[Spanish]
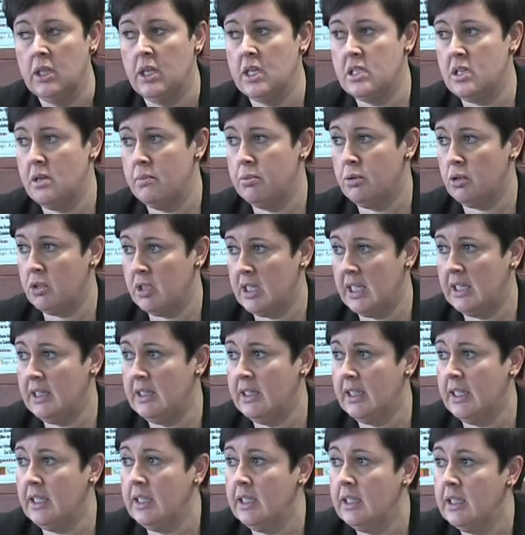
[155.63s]
Es
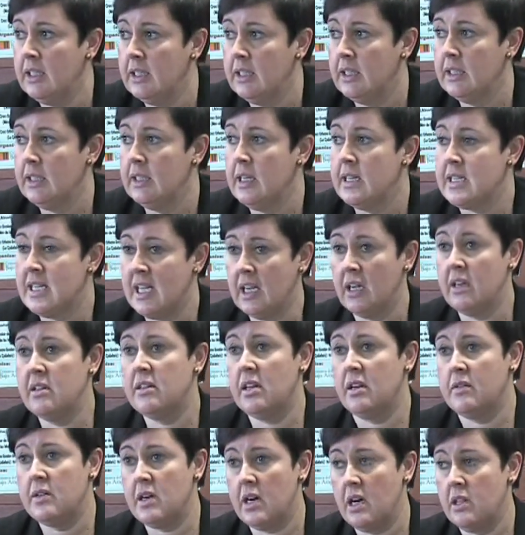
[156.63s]
importante seguir
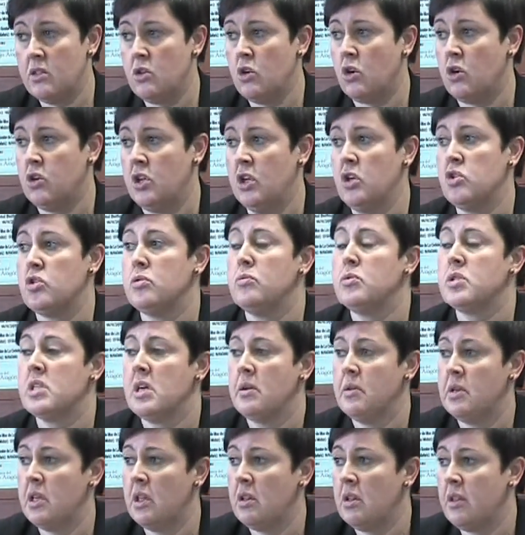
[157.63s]
trabajando con ellos, como
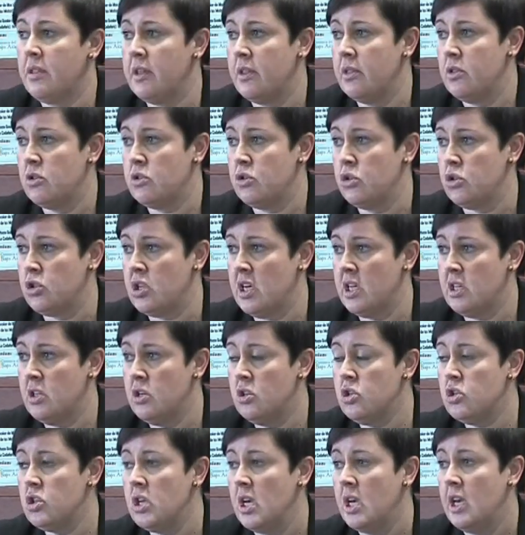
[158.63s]
se ha venido haciendo estos
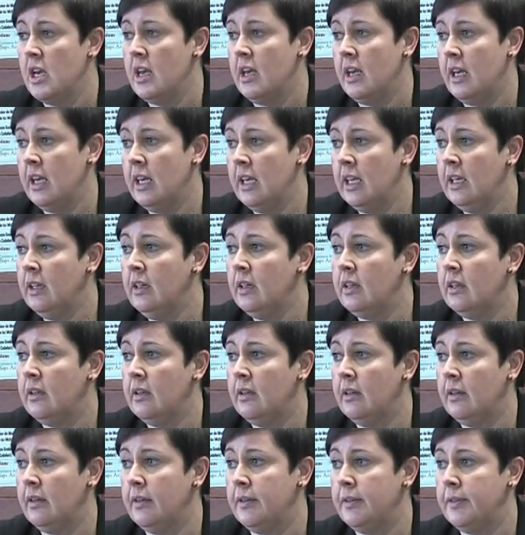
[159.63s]
años, en
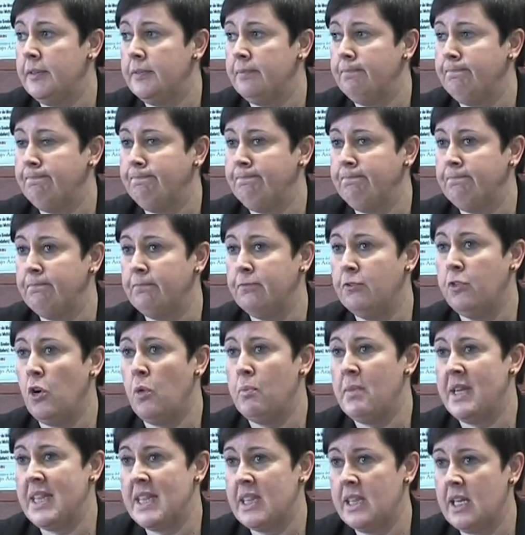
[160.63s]
eh,
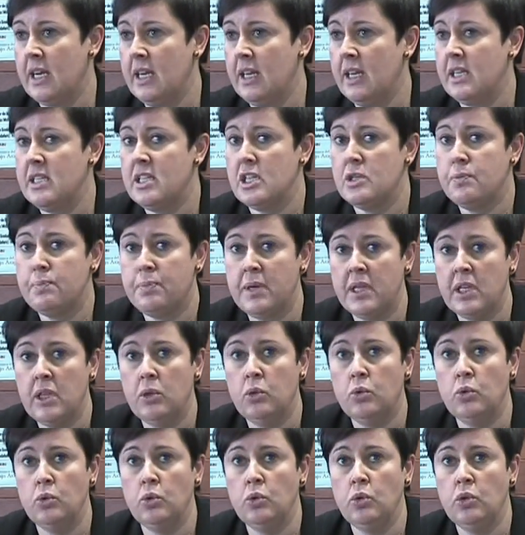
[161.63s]
fomentar ese
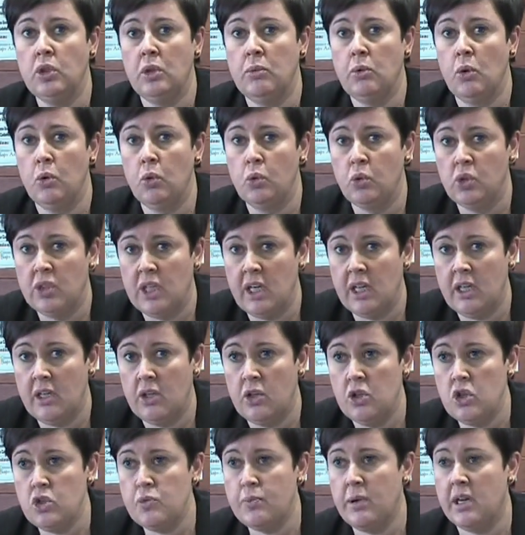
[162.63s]
espíritu de
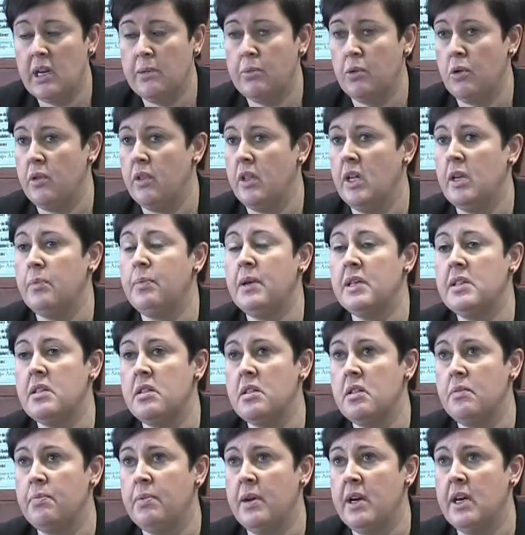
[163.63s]
voluntarios para poder
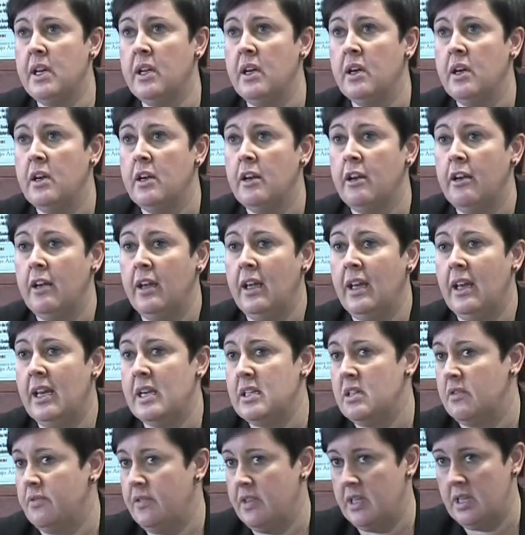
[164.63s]
participar en
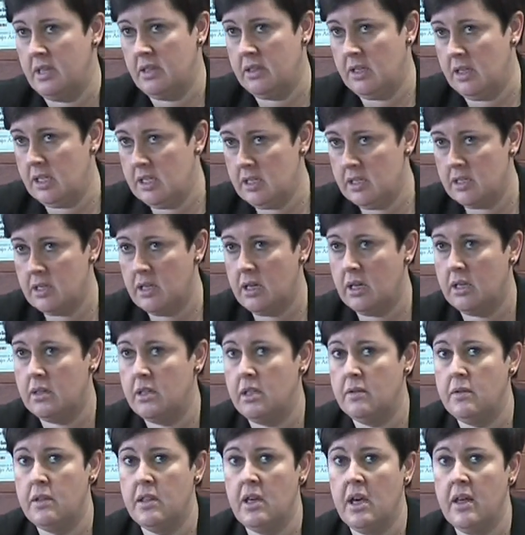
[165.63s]
las diferentes
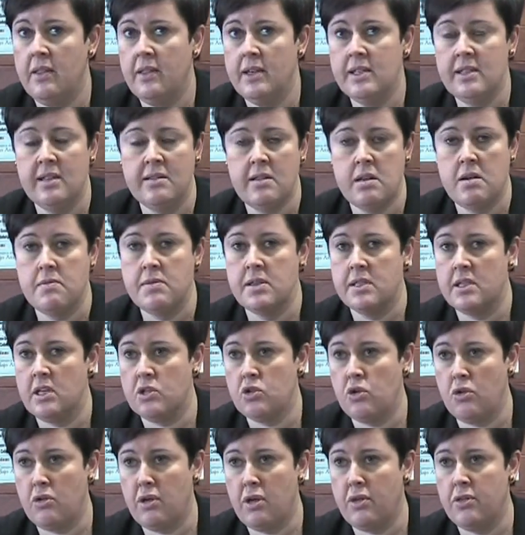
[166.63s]
actividades a través de
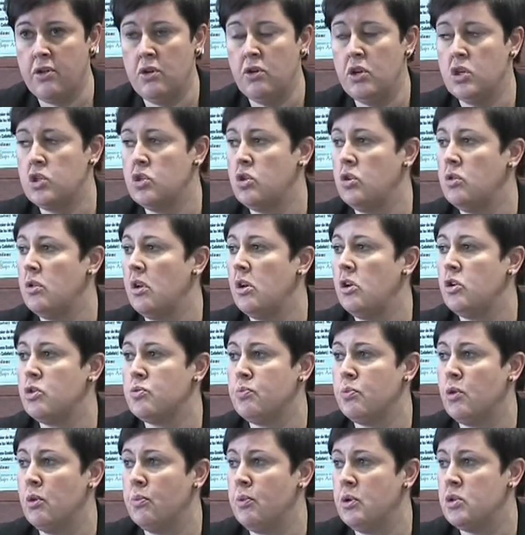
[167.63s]
asociaciones o de
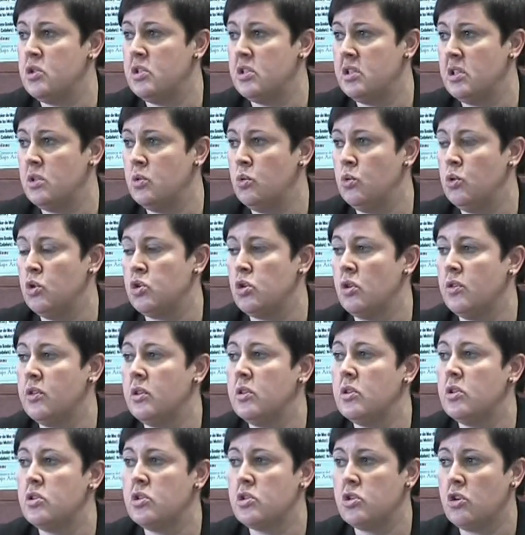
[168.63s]
los propios institutos o
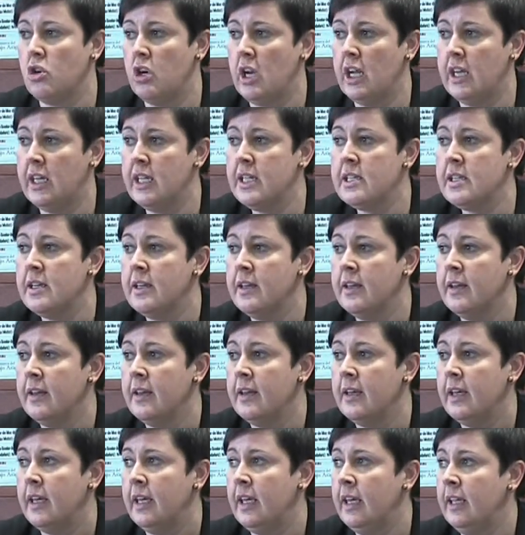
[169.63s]
centros escolares,
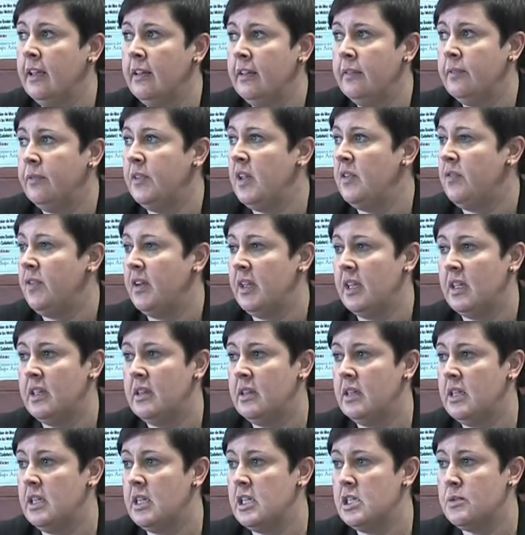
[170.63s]
en
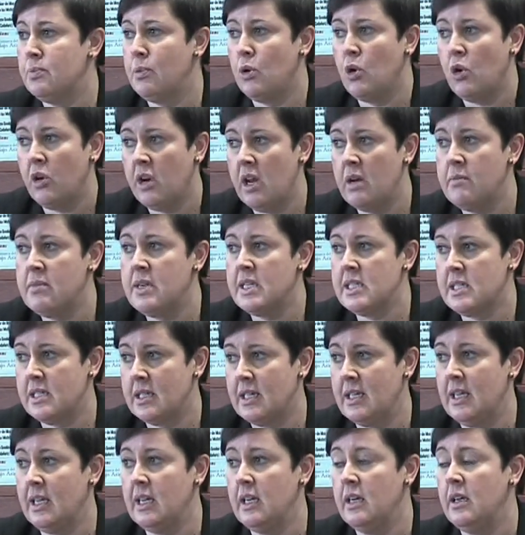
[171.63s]
diferentes programas
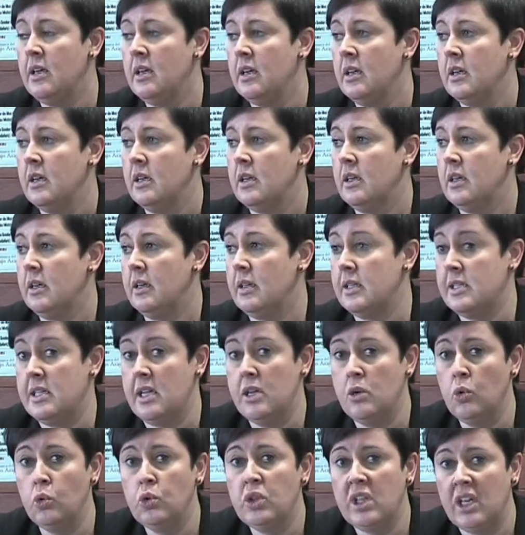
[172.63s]
que eh,
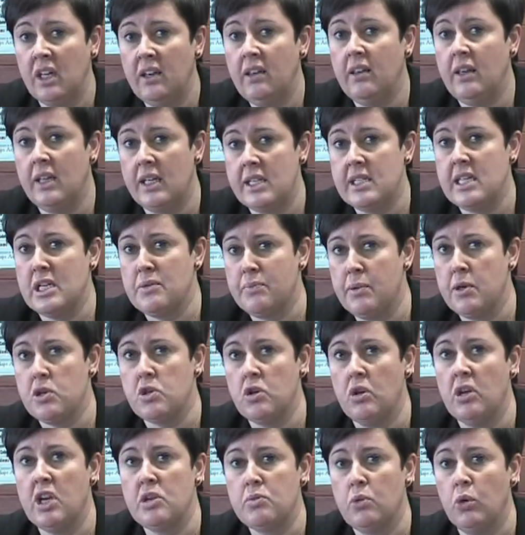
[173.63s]
se nutren de esas
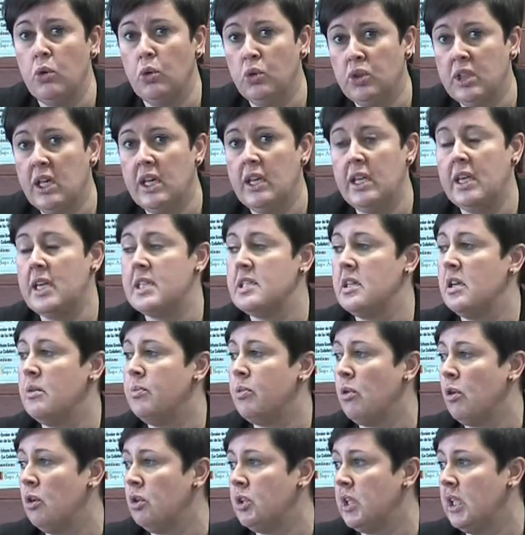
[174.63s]
personas voluntarias. Y,
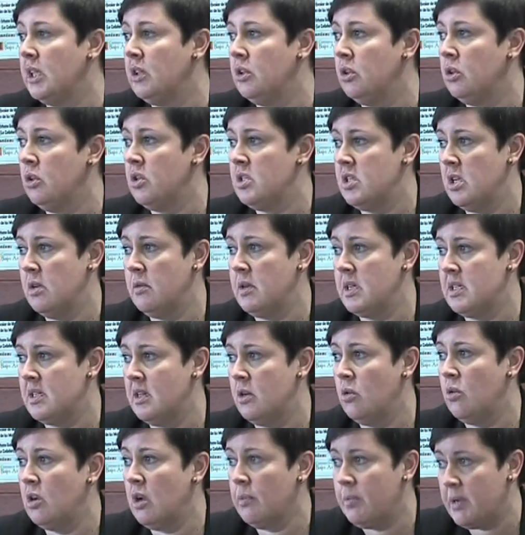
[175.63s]
por lo tanto, esa va a
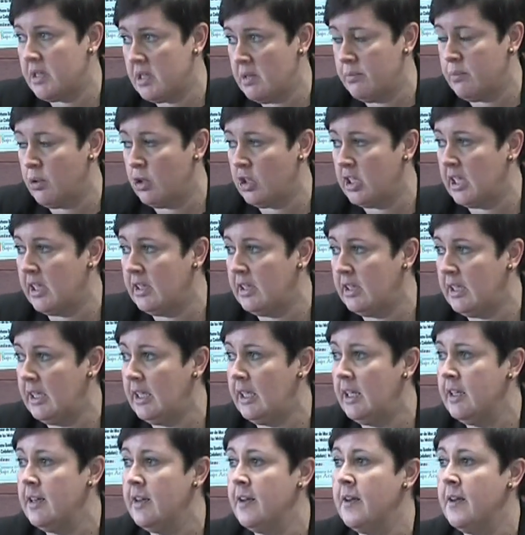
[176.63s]
ser una parte
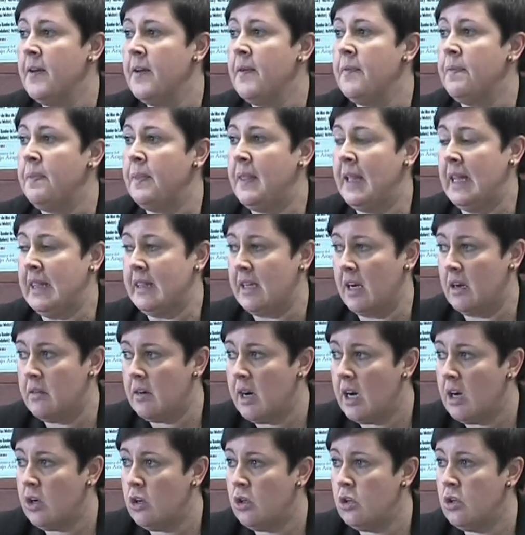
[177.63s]
importante del
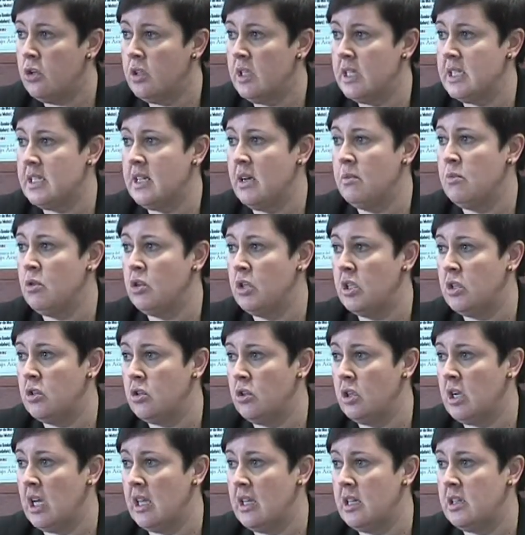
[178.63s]
trabajo de esa
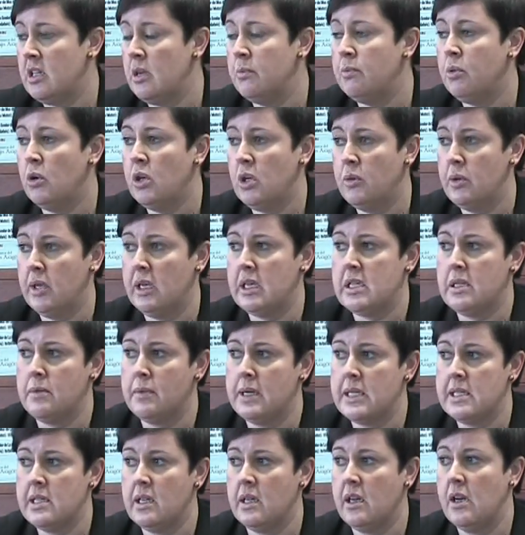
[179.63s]
monitora de tiempo libre que
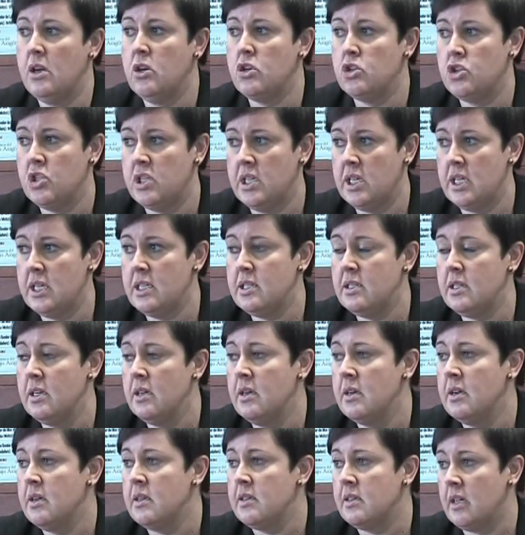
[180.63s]
va a estar en los IES
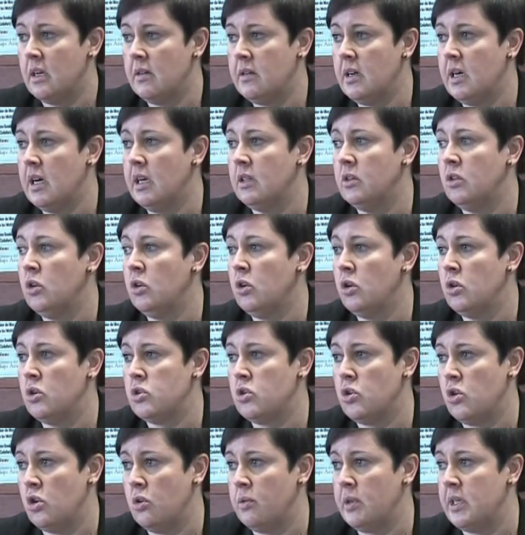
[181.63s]
trabajando con
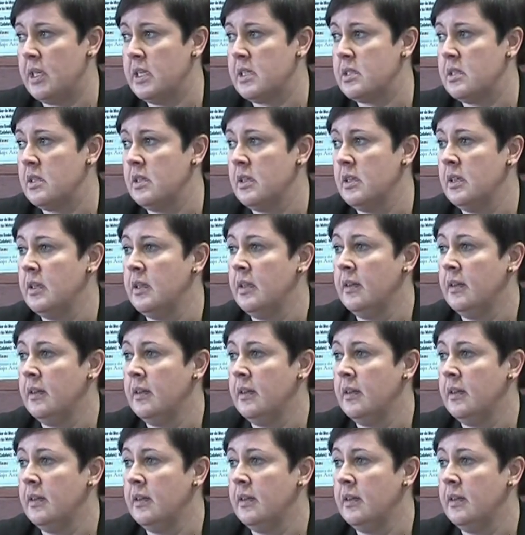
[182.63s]
los jóvenes.